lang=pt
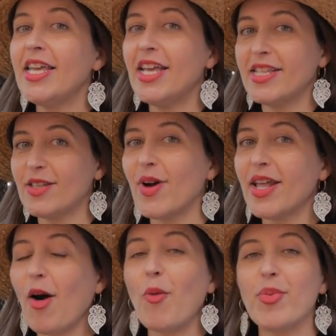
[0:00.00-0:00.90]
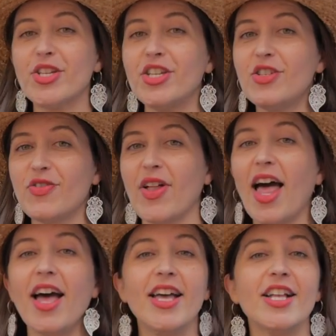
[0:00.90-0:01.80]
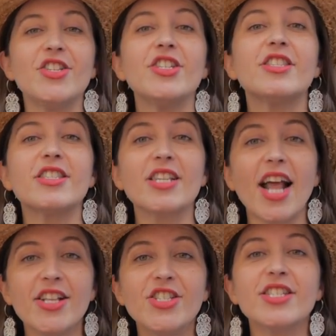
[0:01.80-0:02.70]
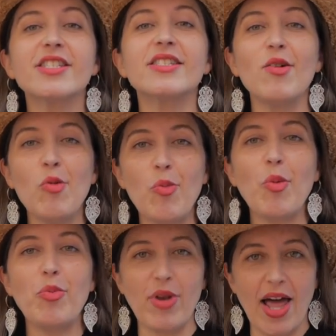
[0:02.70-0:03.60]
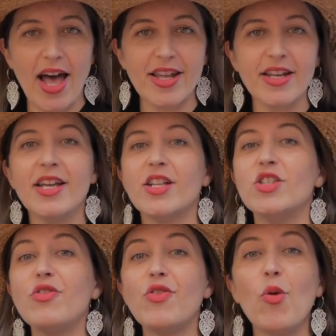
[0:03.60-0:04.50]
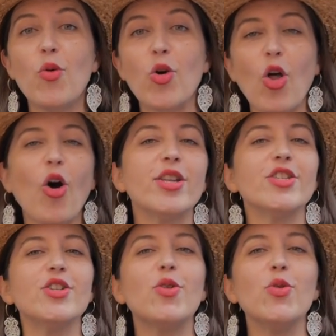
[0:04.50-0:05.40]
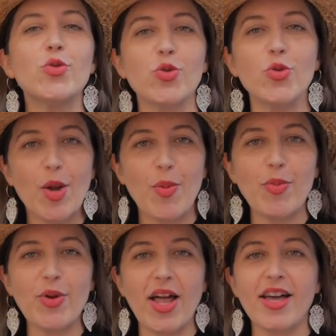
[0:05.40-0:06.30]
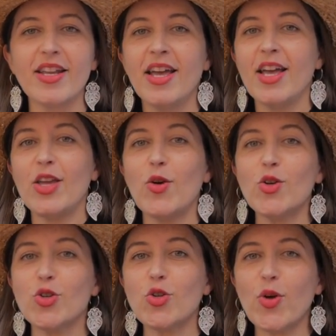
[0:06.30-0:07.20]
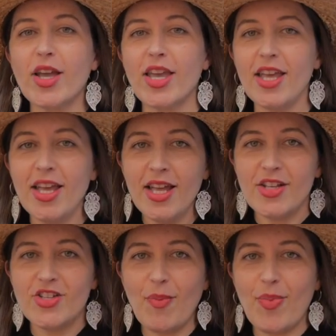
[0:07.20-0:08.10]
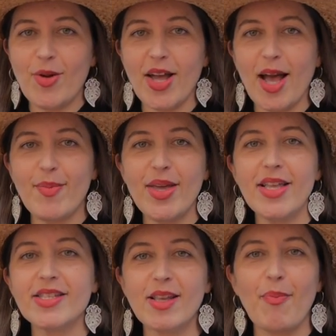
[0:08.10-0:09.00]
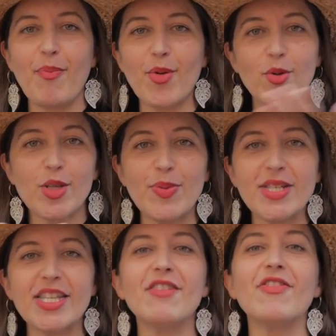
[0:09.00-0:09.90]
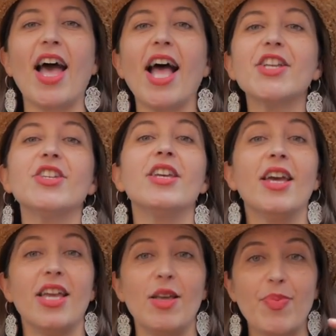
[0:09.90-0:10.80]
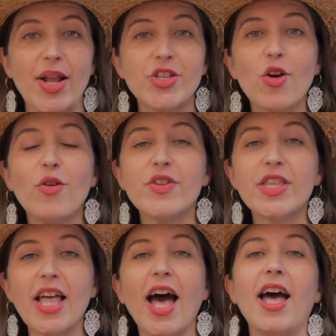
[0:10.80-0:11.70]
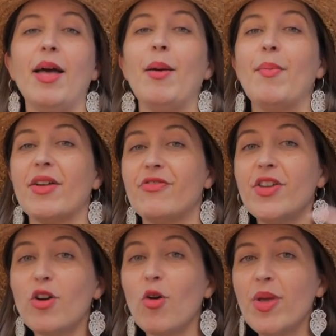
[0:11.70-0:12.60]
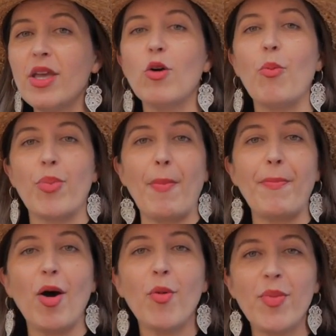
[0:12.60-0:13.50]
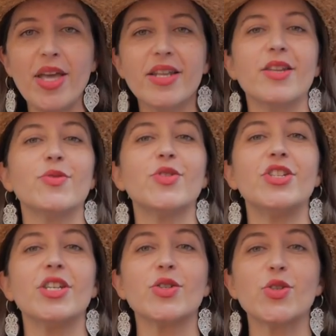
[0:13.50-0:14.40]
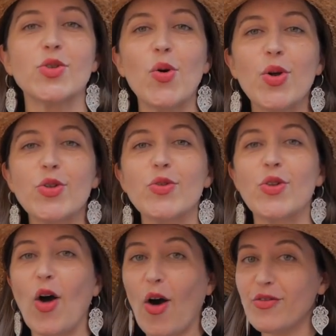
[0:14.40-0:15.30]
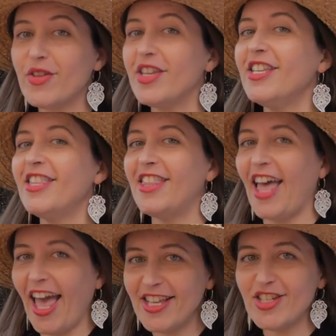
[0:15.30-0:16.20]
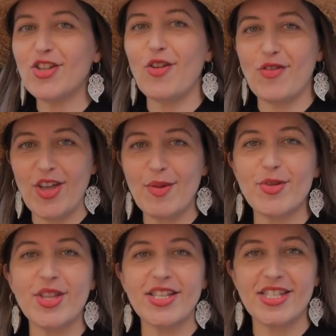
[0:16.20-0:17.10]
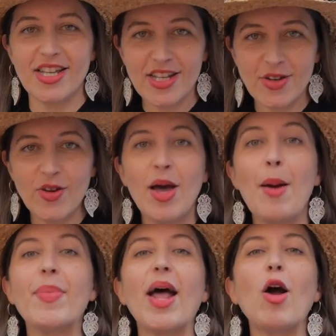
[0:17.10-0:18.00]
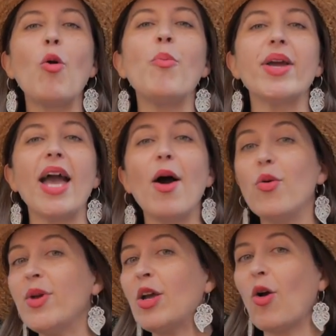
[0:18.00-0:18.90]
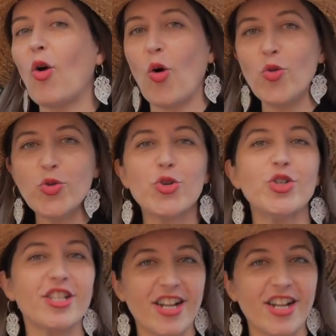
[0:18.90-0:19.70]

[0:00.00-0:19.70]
e esse é um canal para a gente falar de tradição popular, de folclore, de cultura popular. E hoje eu estou aqui, chapéu na cabeça, pronta para seguir viagem e para te convidar para vir comigo para Palmeira nos dias 8, 9 e 10 de novembro desse ano para acompanhar o Encontro de